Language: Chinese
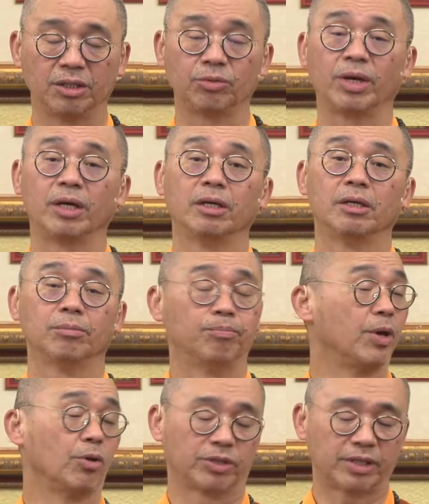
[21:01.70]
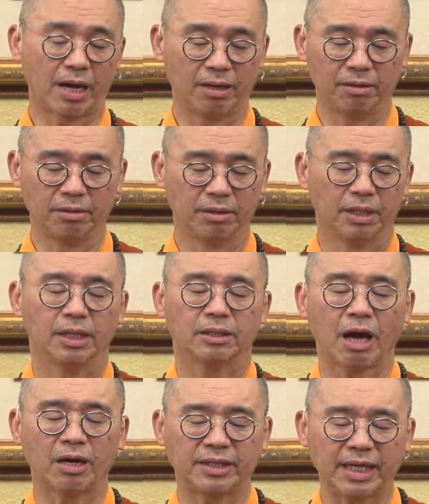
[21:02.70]
因为没有上乐。
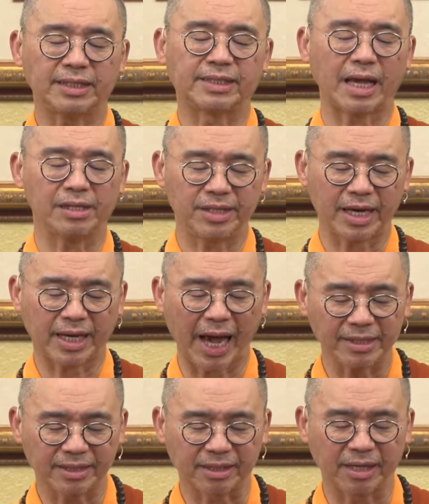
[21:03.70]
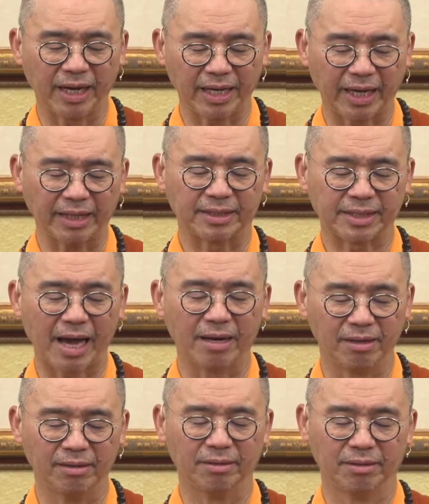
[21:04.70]
到了第三阶，开始可以给
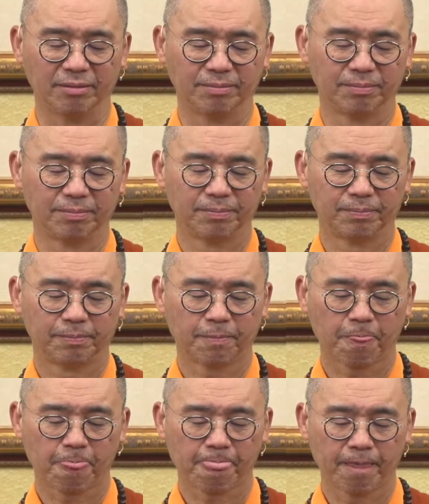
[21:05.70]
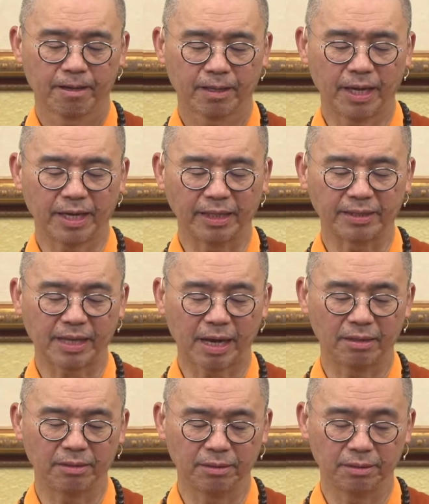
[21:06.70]
上乐了，可以给
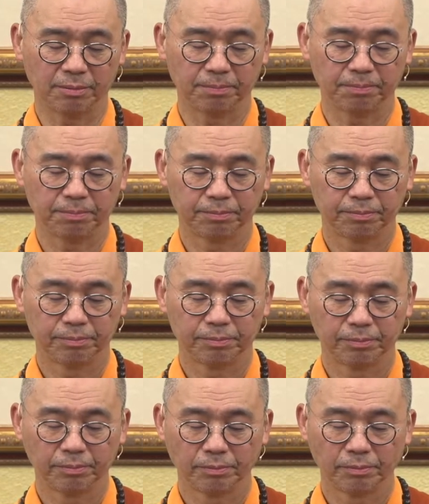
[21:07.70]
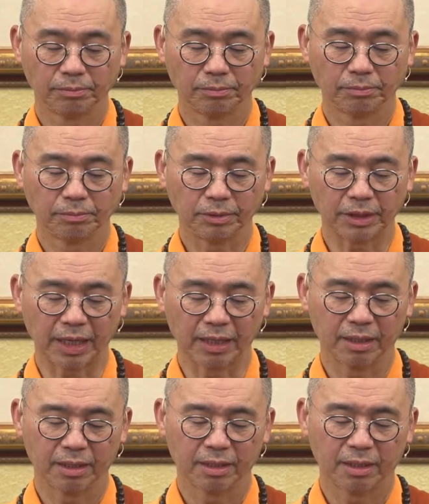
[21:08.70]
上乐了。你看，
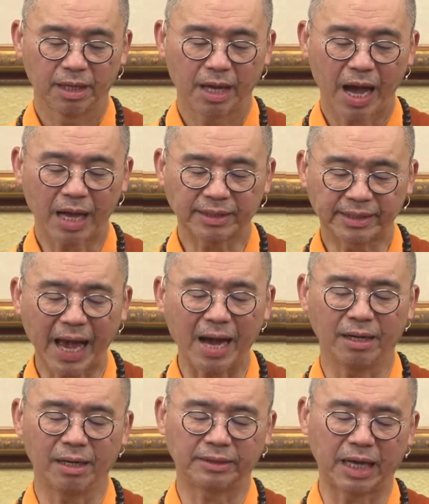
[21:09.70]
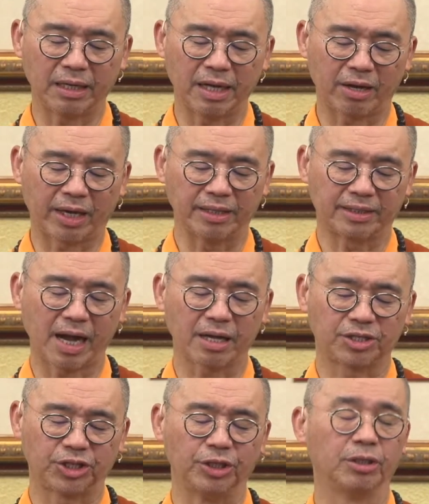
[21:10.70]
啊，上乐当然要给
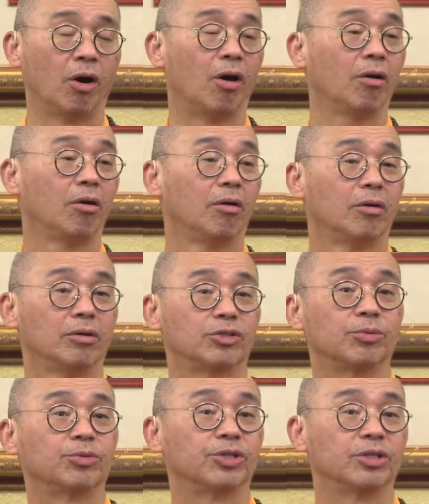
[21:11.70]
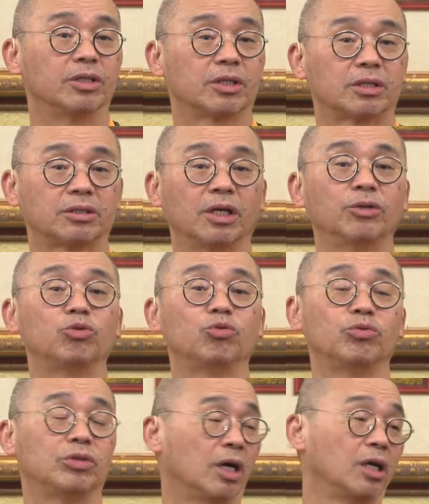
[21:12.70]
上亲喽，是不是？程
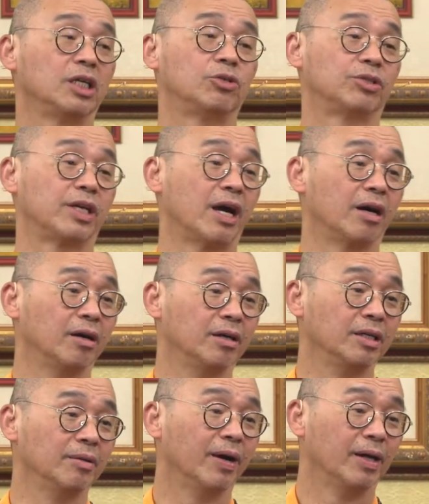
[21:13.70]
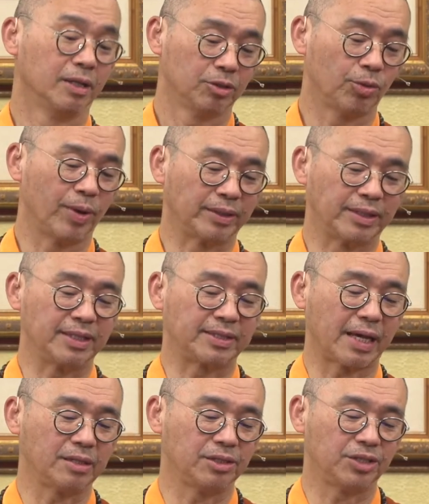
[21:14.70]
度能力就这样而已了，对不对？第
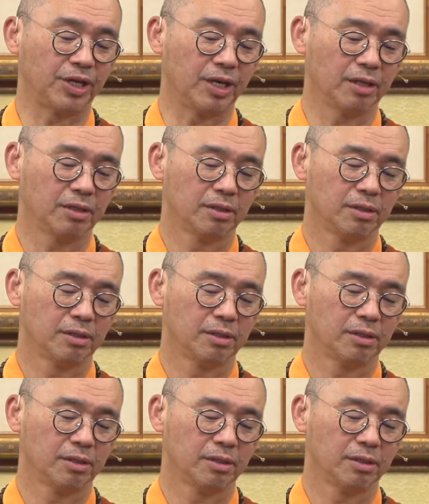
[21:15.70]
三阶，